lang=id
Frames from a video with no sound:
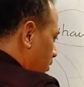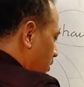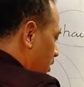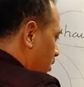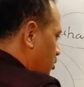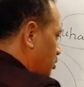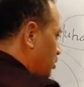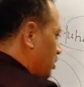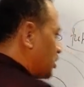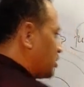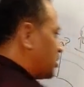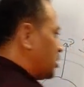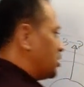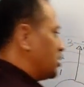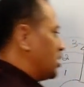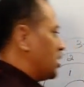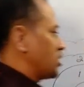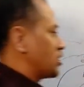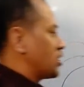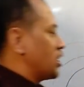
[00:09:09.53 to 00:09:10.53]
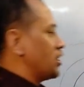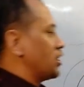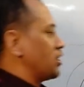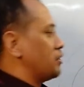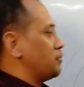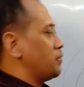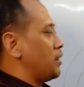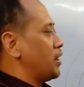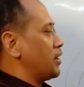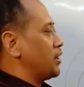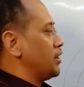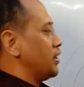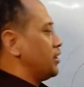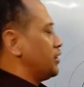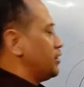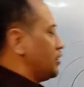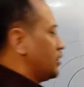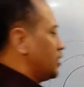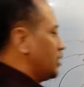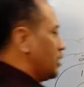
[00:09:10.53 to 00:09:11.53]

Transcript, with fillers: Yang sudah saya jelaskan kemarin,